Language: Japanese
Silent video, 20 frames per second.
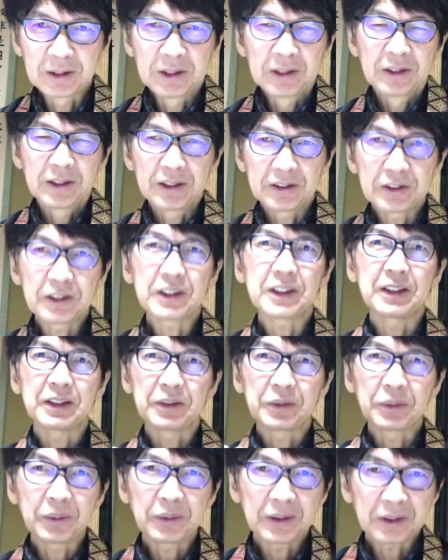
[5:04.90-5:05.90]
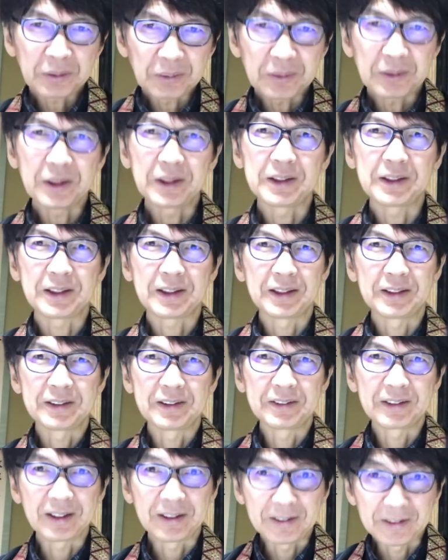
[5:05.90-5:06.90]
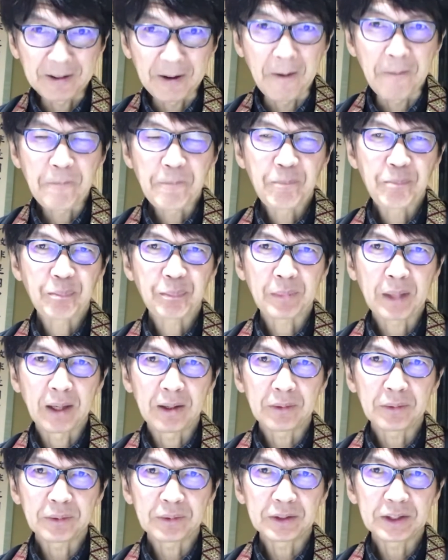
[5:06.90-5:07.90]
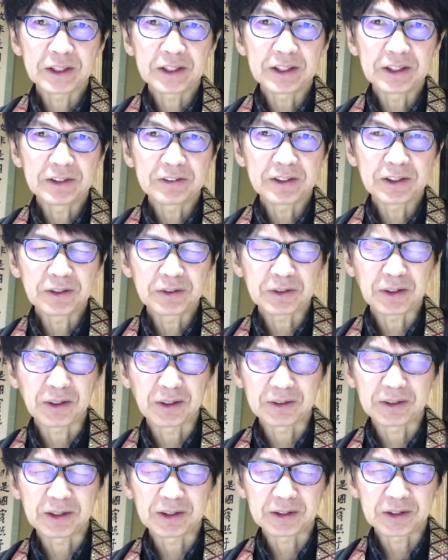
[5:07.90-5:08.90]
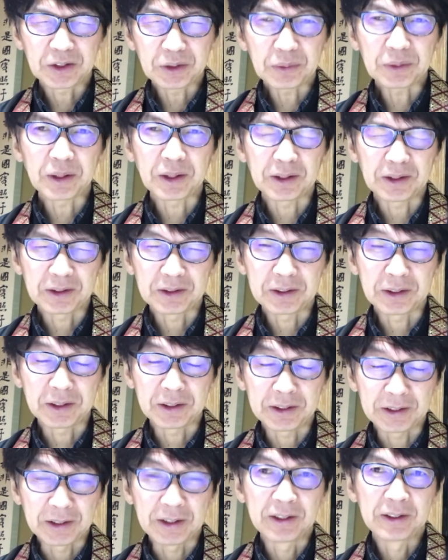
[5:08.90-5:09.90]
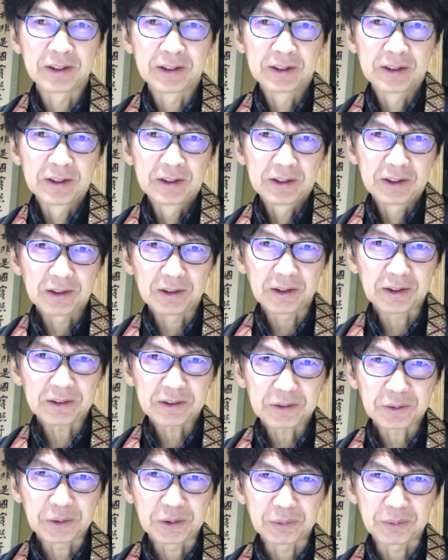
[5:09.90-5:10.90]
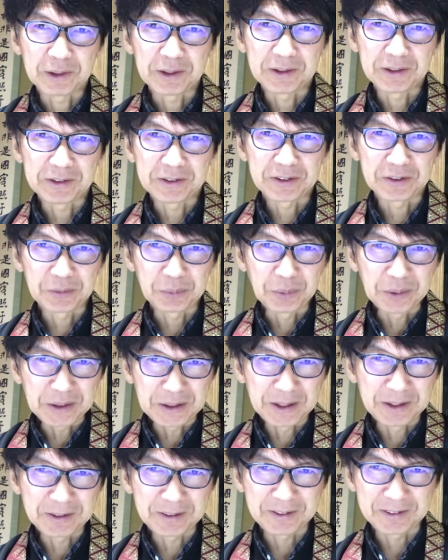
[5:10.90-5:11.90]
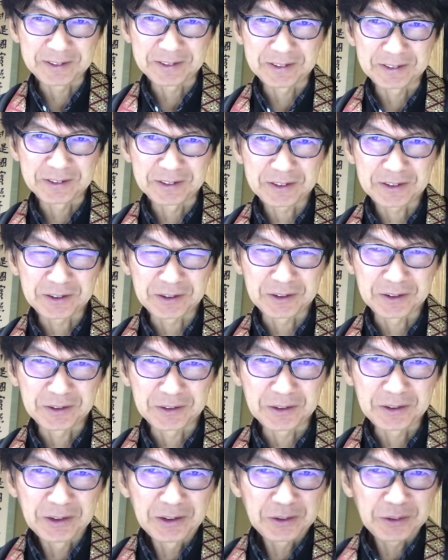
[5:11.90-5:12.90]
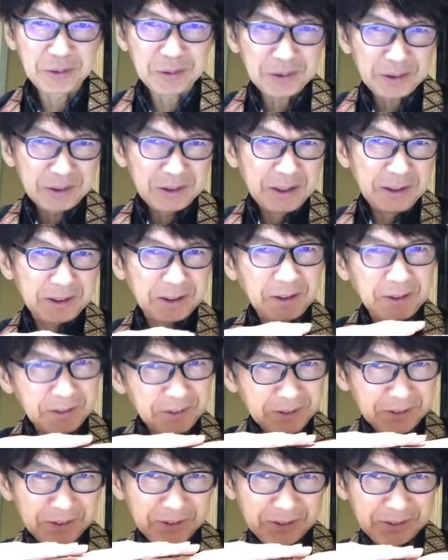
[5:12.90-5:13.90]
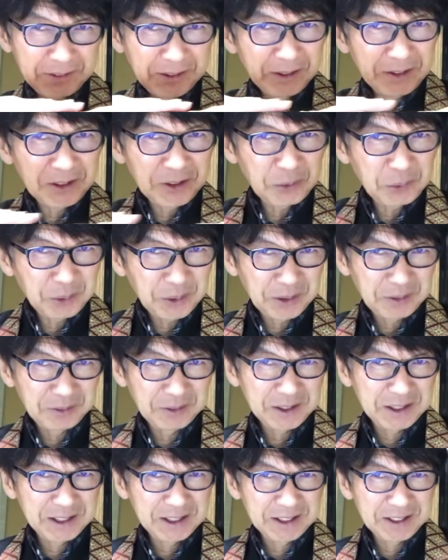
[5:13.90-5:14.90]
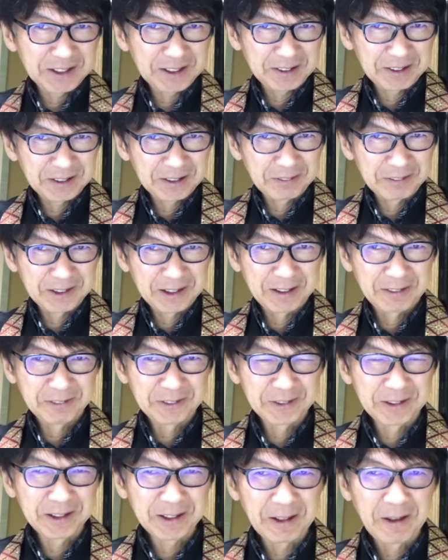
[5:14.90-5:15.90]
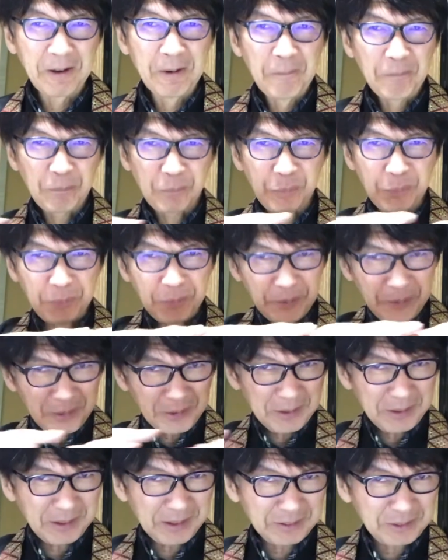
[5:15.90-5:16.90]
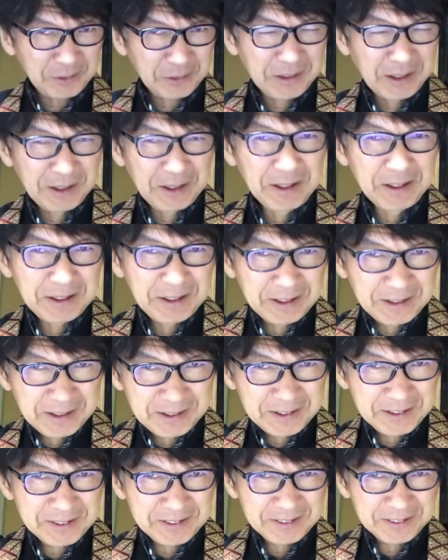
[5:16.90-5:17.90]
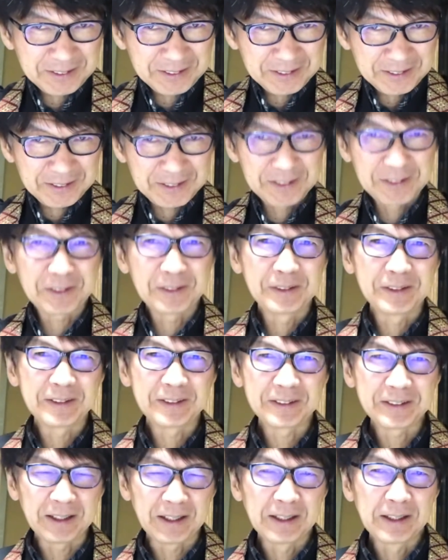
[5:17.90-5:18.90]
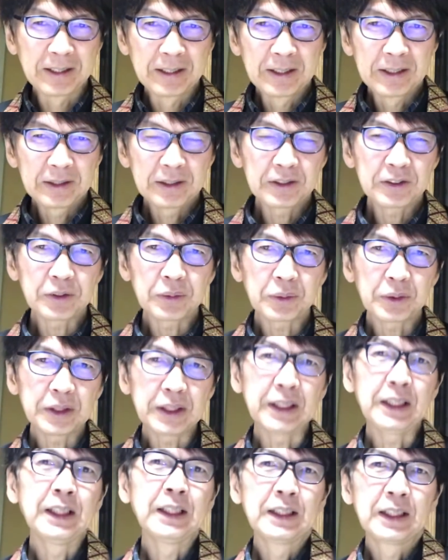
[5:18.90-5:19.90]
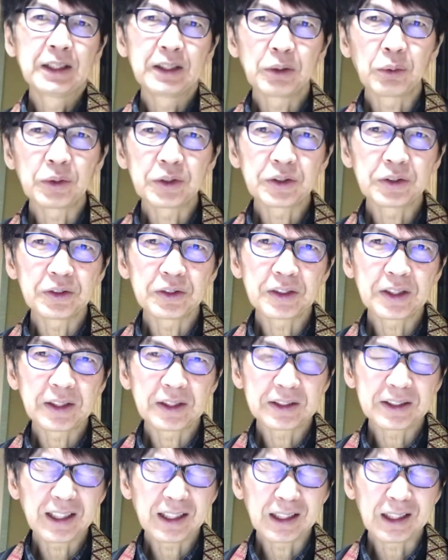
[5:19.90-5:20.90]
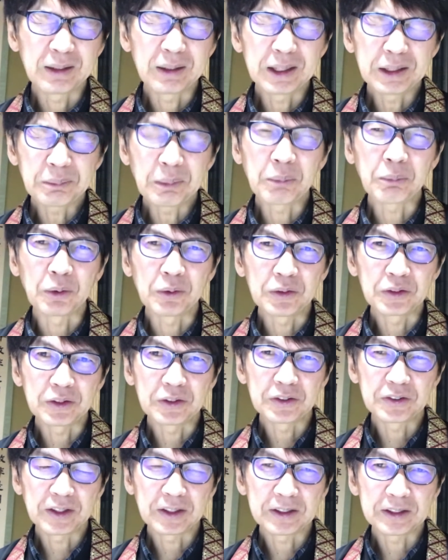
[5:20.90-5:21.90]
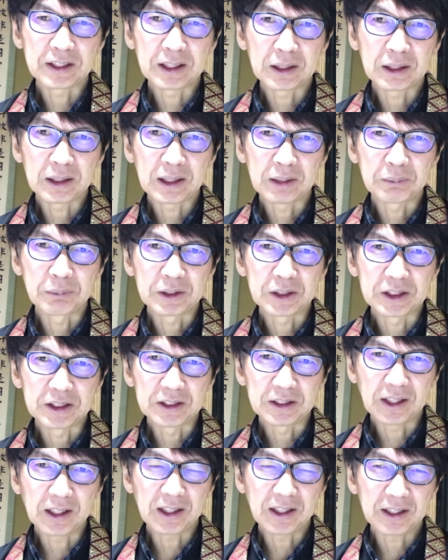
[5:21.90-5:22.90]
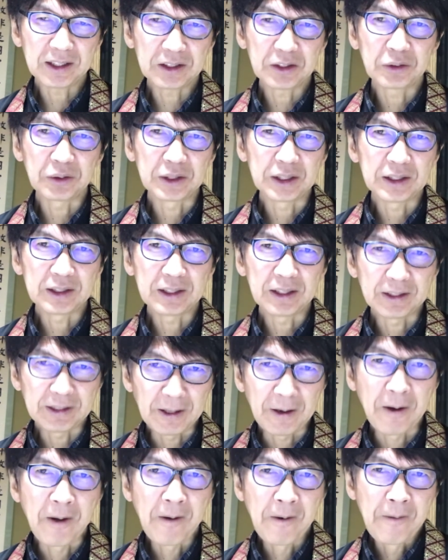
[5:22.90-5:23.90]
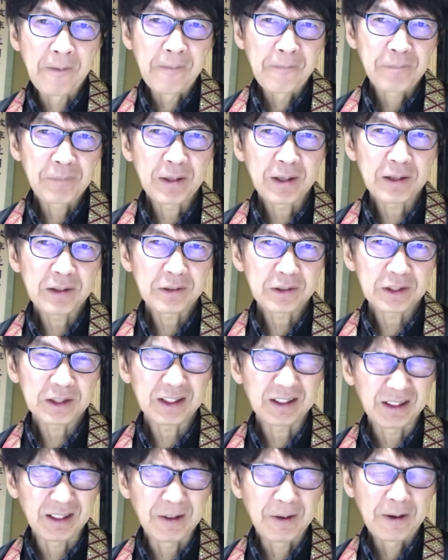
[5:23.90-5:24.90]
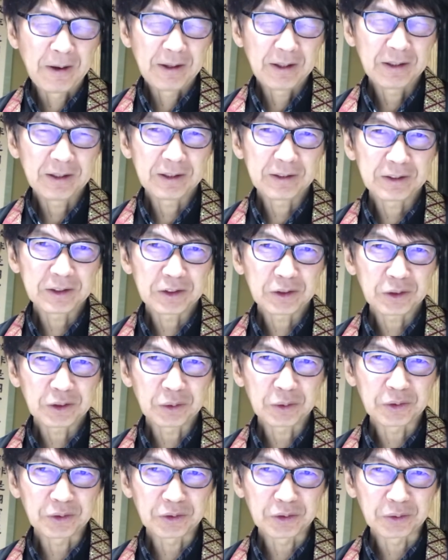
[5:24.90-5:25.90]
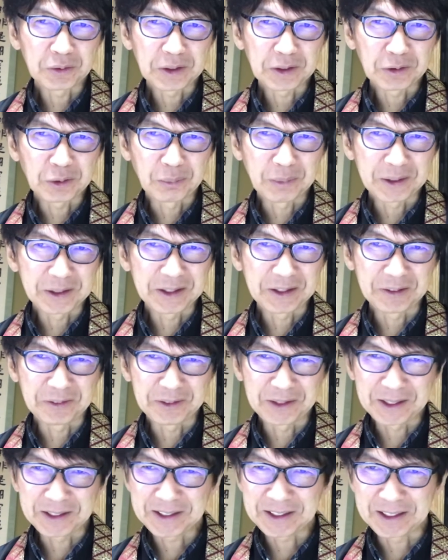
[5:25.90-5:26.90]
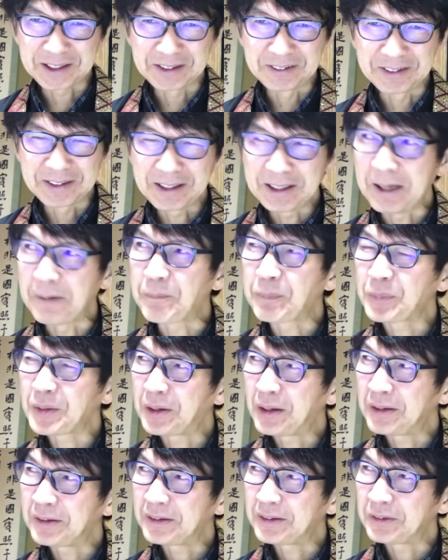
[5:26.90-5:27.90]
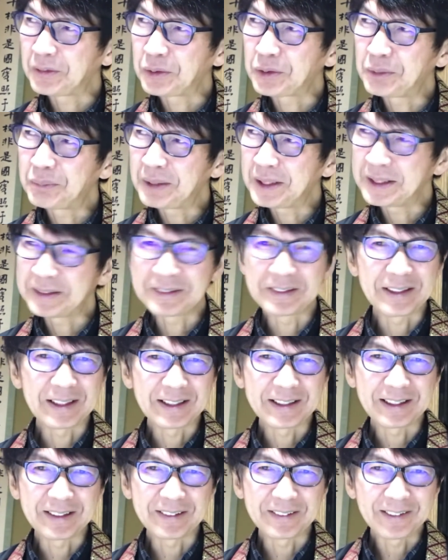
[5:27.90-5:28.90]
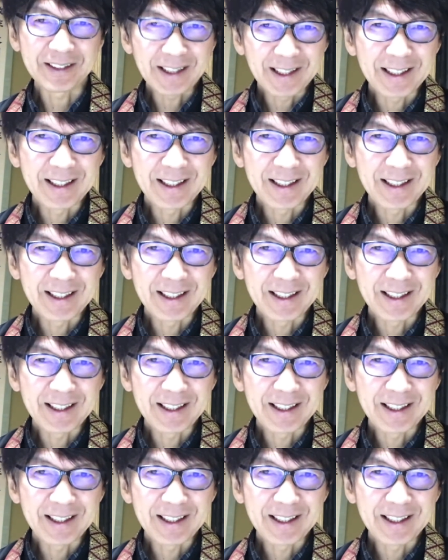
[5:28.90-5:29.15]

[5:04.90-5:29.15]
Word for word: でそしたらどんなことがあったか言いうたらねこのシティセントラルからちょっと離れたらねあっという間にねすごい田舎なんですでそれがカナダから大草原の小さな家みたいなんでねドワーッと平原が続くんですねでそこに舗装されたない今も舗装されたない道ダーッと行ってねでそして、えー、ちょっとそこで泊まってください言うてね、まあ、6マイルぐらいいたのかね